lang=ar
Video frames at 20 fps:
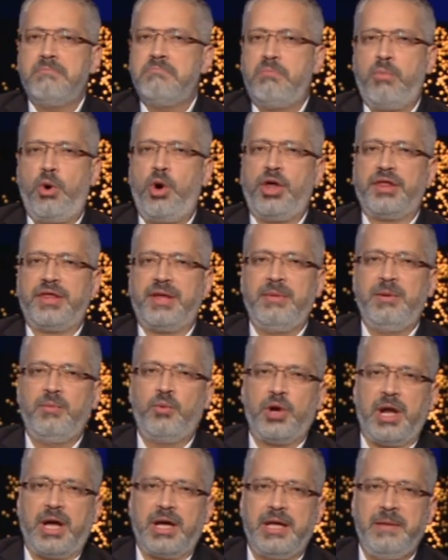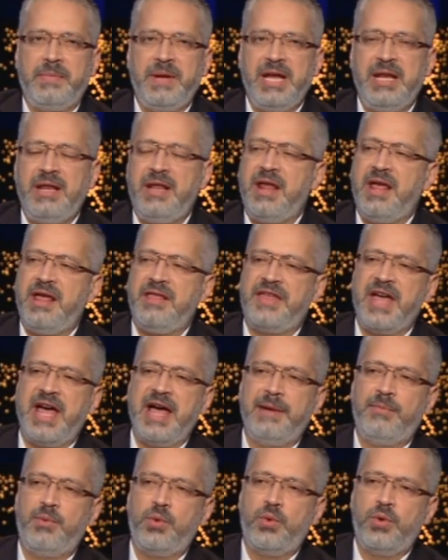معظم المراقبين
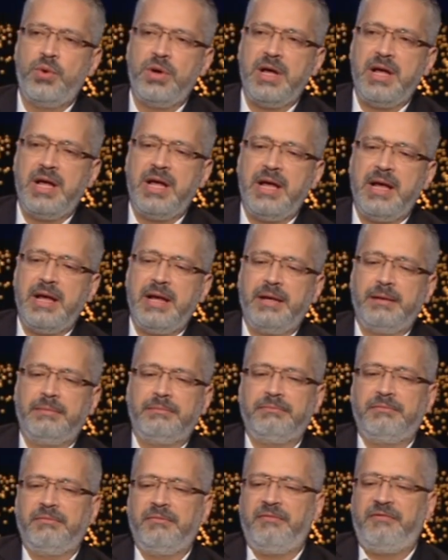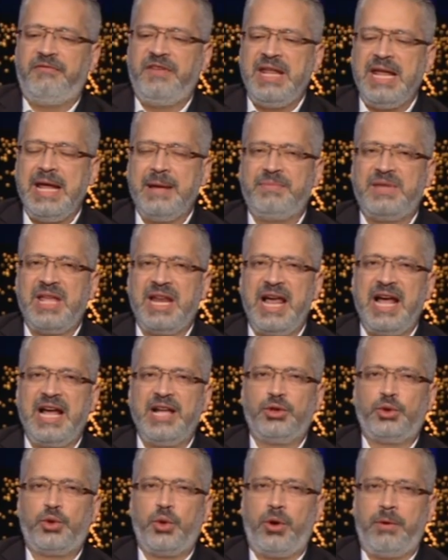ذهبوا في ابتلاع
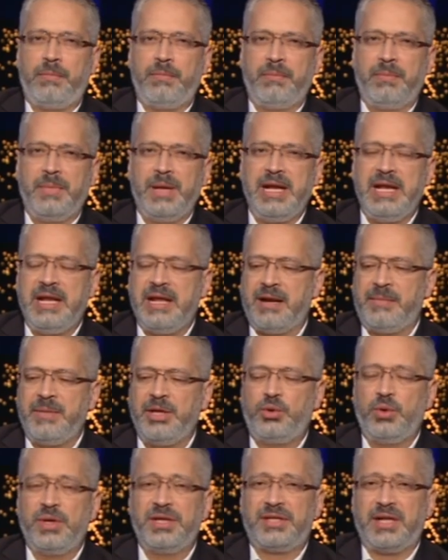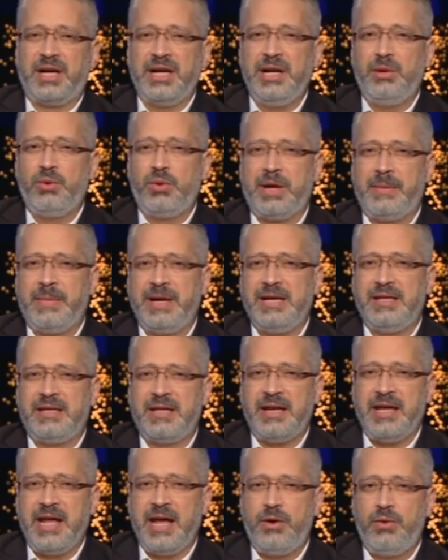الطعم اللي رمته إسرائيل ورماه
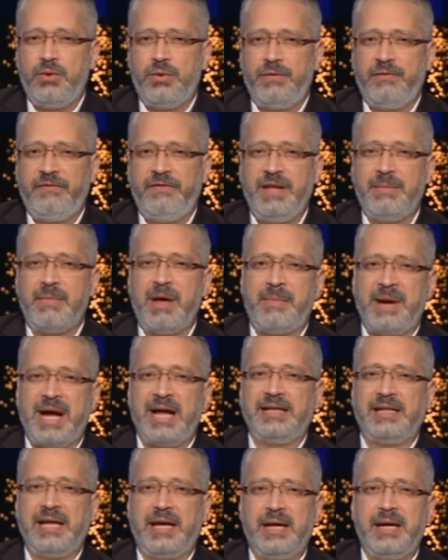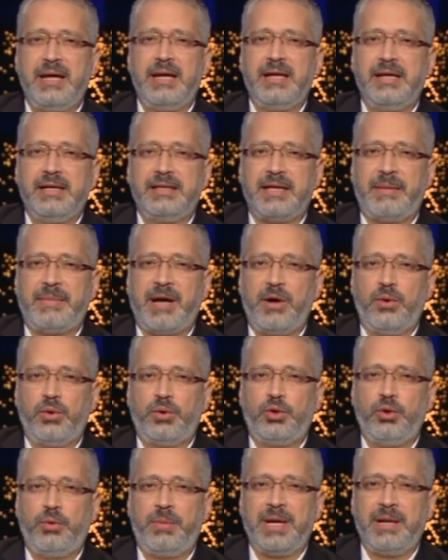نتنياهو فيما بعد 7
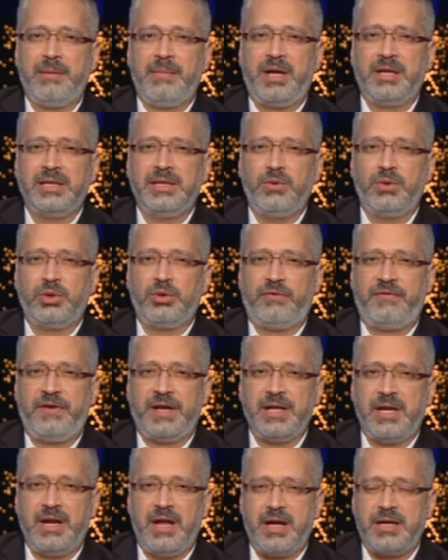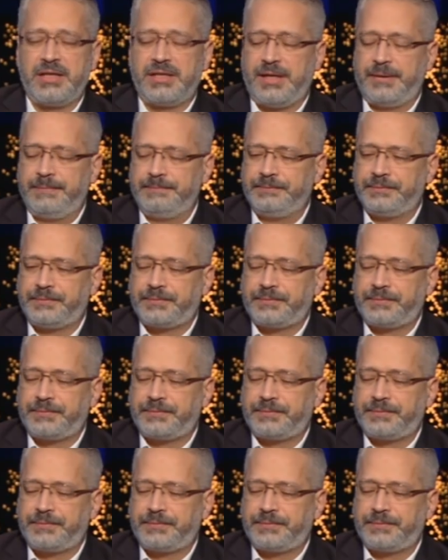أكتوبر الماضي وطوفان الأقصى